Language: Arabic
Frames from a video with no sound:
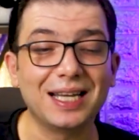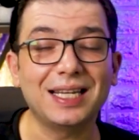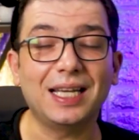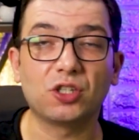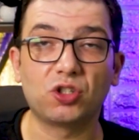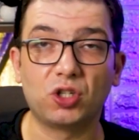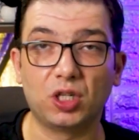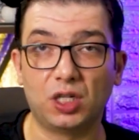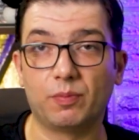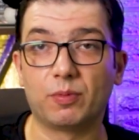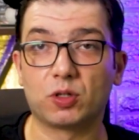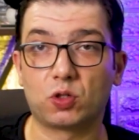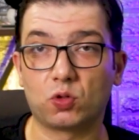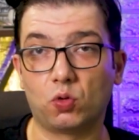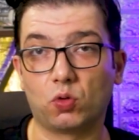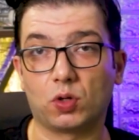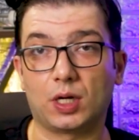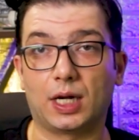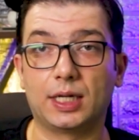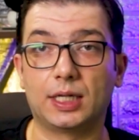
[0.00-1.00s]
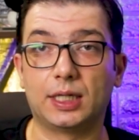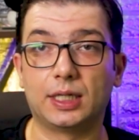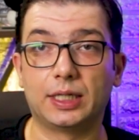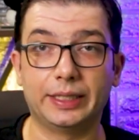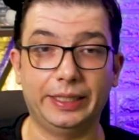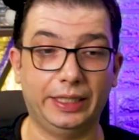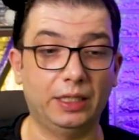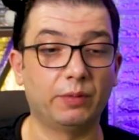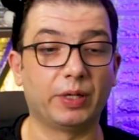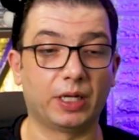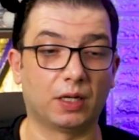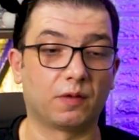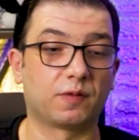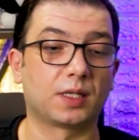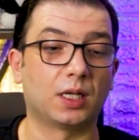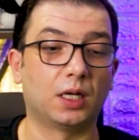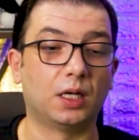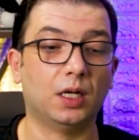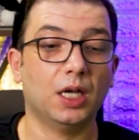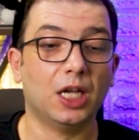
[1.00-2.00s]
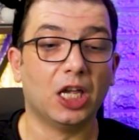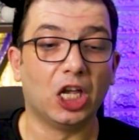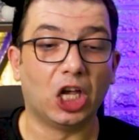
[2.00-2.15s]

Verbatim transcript: على الشيء اللي مذكور على العلبه نفسها